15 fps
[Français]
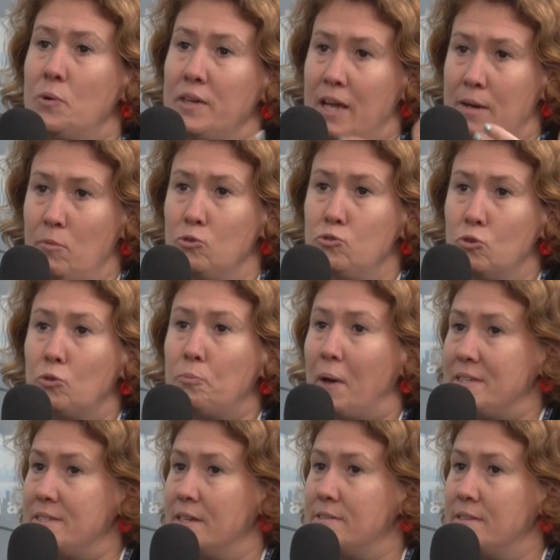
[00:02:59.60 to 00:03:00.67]
également de notre
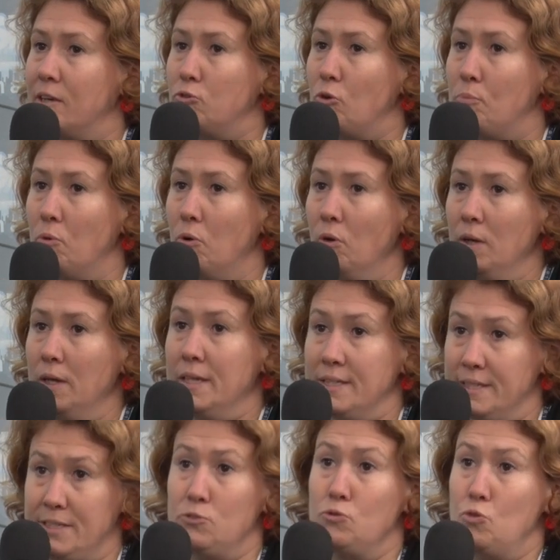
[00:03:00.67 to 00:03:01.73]
prestataire Topo,
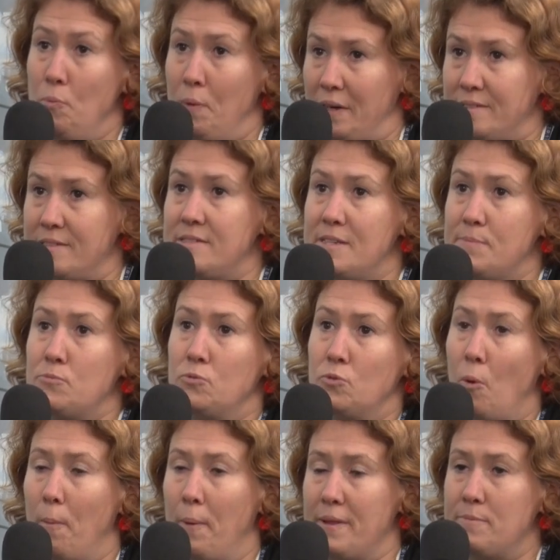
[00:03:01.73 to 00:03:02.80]
qui du coup participe
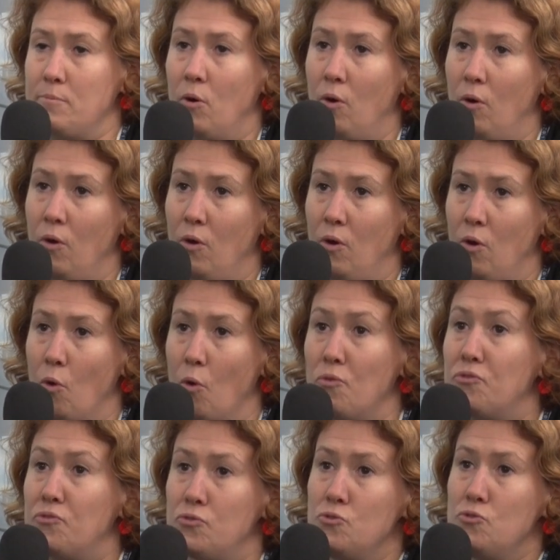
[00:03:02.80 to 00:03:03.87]
complètement au
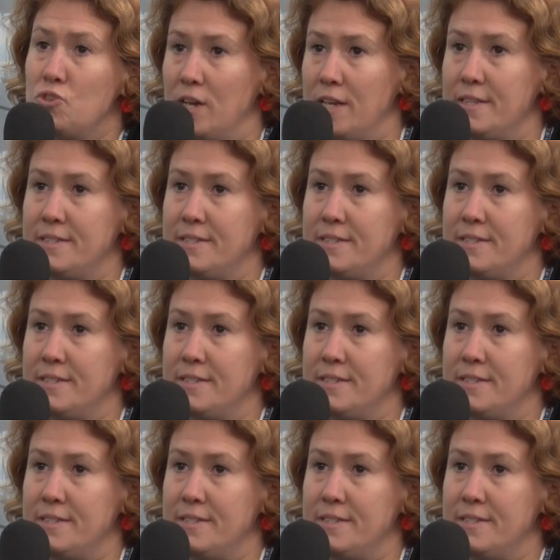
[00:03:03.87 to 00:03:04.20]
flux, j'allais